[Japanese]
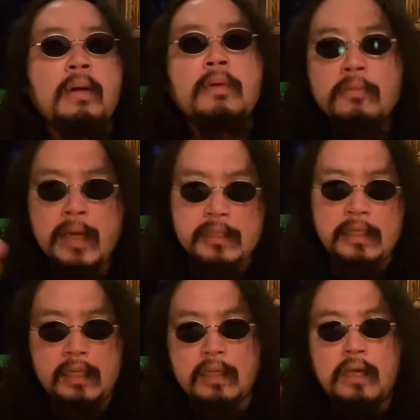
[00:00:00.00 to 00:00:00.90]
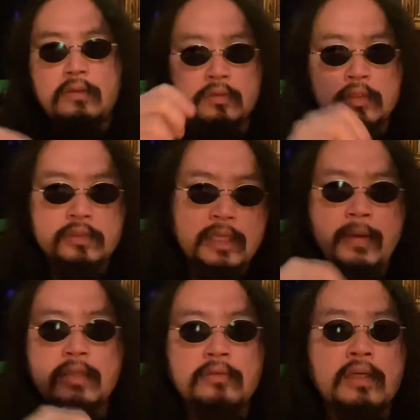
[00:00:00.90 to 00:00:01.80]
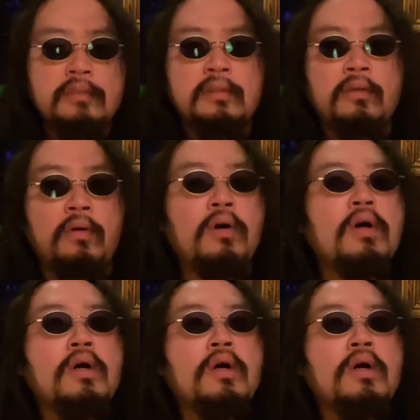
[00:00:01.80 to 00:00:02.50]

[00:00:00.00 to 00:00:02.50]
目の前で肉さばいてくれるんですけど、